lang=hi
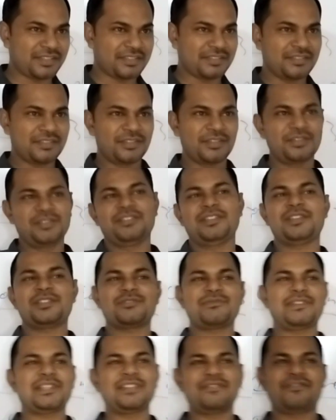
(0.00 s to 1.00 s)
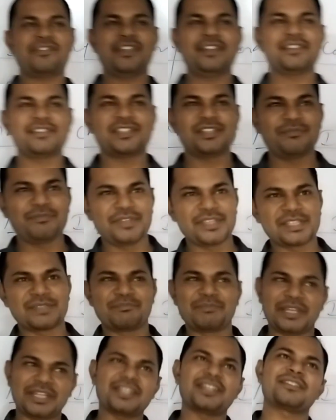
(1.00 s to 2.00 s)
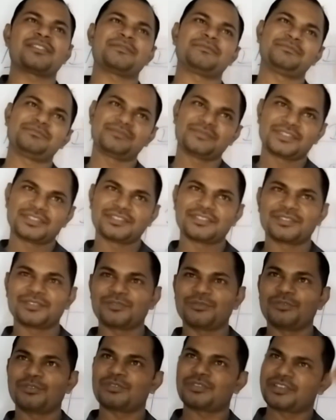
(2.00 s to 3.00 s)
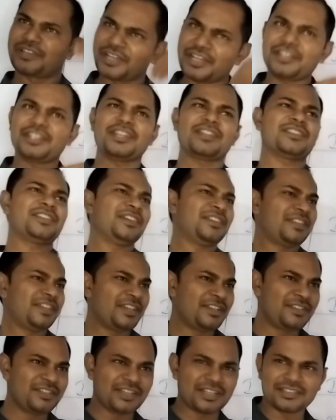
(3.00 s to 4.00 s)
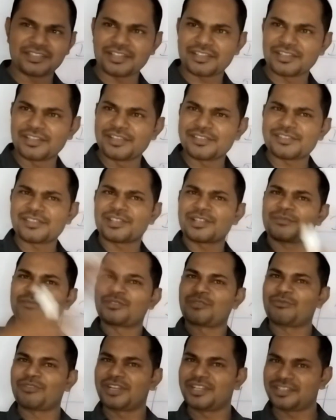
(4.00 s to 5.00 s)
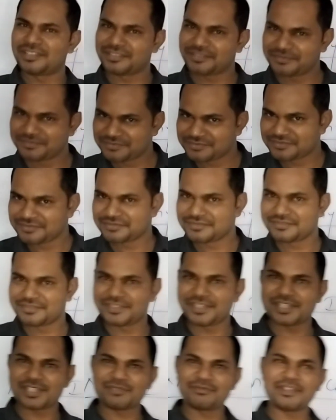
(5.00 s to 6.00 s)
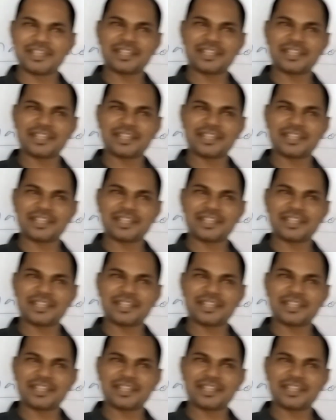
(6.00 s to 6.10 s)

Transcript: है दैट्स वाई द फ्रेंडशिप इज़ बेटर और ग्रेटर देन एनी अदर रिलेशन ऑफ द वर्ल्ड दैट्स